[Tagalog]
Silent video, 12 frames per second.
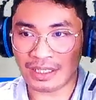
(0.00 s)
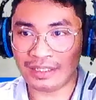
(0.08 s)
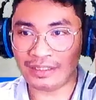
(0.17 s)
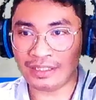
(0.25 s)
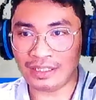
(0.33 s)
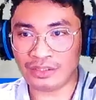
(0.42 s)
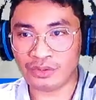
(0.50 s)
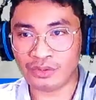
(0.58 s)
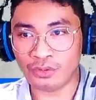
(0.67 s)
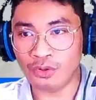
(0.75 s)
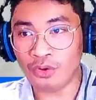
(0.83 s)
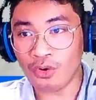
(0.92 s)
and then ito
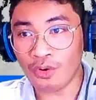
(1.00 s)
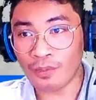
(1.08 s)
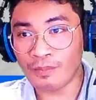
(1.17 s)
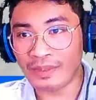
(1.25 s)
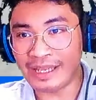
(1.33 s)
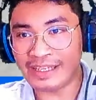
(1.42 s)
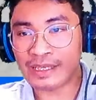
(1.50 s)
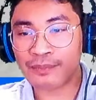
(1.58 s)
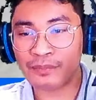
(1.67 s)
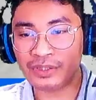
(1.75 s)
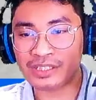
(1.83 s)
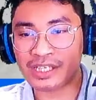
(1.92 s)
yung loob.
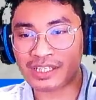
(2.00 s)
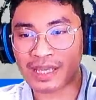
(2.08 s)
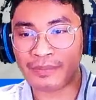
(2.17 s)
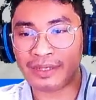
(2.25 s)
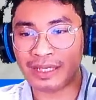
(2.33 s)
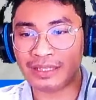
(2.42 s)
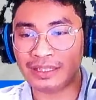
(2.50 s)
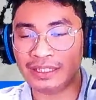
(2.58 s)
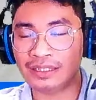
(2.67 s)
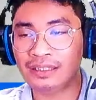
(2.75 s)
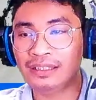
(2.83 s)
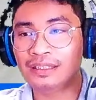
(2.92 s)
Ayan po yung sinasabi
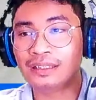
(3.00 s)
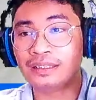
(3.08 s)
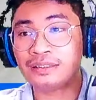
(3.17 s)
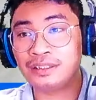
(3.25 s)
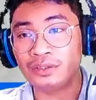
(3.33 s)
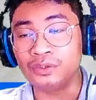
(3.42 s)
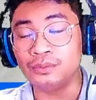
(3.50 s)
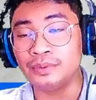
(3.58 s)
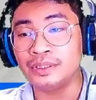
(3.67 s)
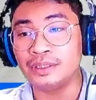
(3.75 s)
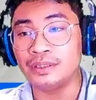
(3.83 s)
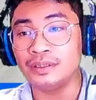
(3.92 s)
nating
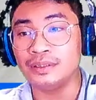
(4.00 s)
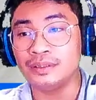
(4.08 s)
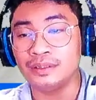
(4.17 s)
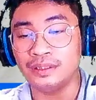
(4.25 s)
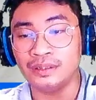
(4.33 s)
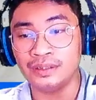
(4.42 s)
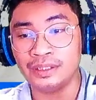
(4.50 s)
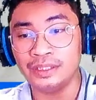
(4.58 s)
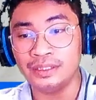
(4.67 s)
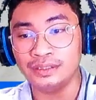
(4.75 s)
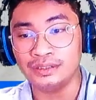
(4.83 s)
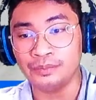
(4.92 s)
turnover.
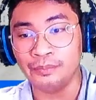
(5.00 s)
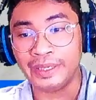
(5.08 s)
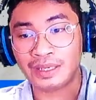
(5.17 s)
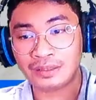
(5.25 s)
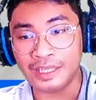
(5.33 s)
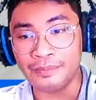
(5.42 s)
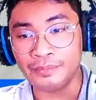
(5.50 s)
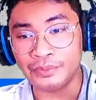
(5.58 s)
Okay? So, bear type po